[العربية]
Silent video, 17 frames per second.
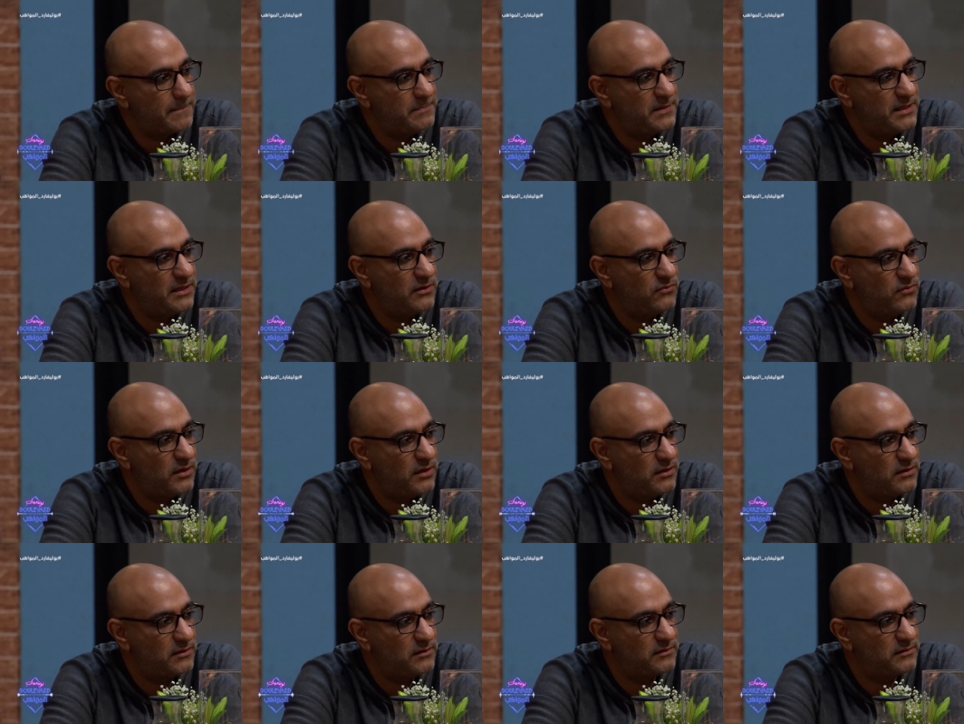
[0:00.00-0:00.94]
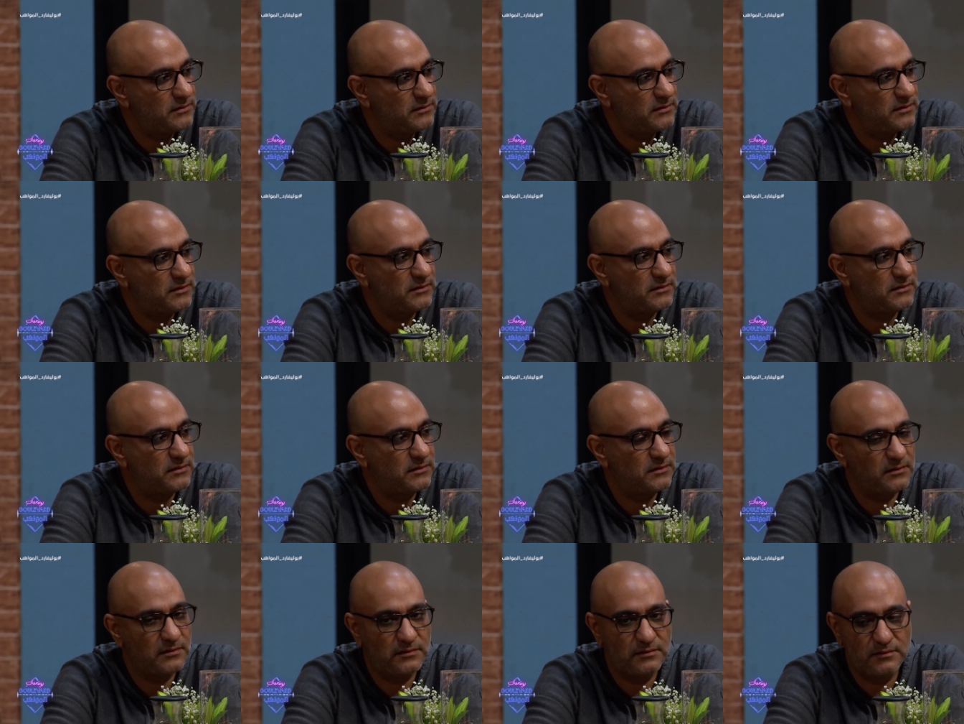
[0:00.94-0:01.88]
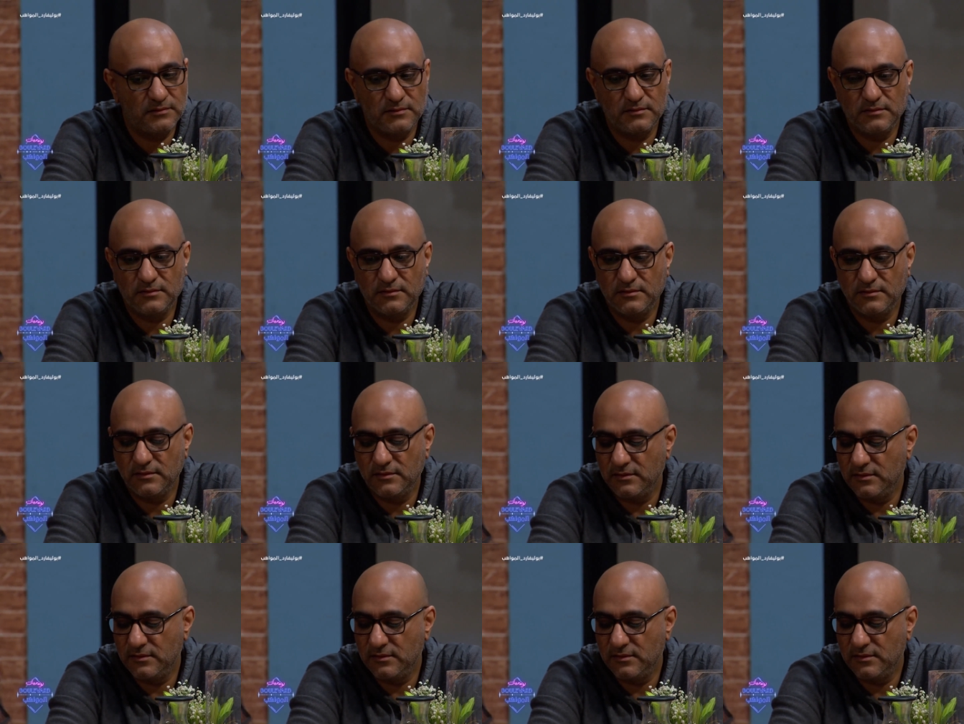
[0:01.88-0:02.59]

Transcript: مين الاول؟ هيثم هيثم